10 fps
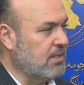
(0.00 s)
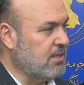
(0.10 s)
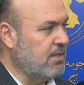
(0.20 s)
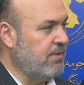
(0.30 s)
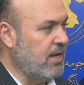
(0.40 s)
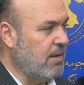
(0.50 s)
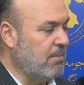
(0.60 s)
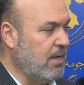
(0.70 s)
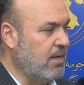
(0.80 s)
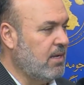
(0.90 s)
تصريف
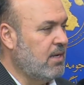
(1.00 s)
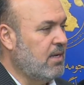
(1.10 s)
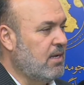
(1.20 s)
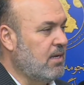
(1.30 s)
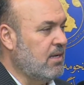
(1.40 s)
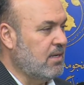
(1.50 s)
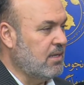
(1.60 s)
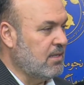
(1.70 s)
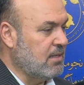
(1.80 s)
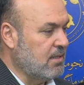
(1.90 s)
الأعمال
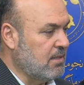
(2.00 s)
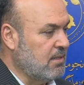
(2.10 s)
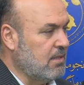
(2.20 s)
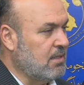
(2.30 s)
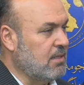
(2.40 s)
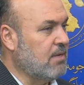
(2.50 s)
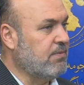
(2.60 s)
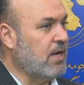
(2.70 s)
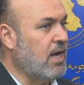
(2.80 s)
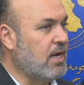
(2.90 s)
آه،
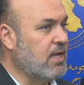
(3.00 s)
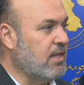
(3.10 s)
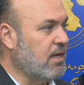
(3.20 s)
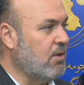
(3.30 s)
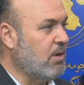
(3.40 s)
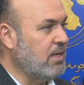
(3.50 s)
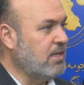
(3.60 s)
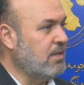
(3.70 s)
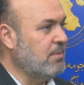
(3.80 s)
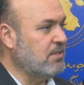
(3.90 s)
رفع هكذا
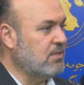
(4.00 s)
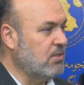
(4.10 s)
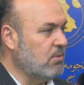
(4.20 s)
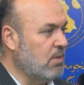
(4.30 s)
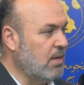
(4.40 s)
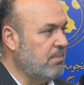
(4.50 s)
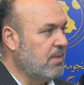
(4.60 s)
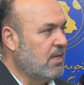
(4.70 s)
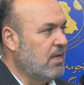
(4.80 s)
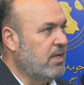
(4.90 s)
قوانين لمجلس النواب
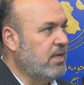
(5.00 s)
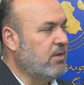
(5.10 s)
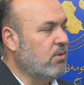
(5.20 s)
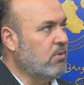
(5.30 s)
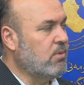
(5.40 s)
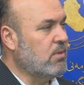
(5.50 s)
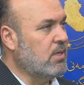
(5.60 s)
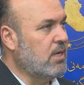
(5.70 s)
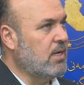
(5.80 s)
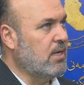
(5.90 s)
لأنه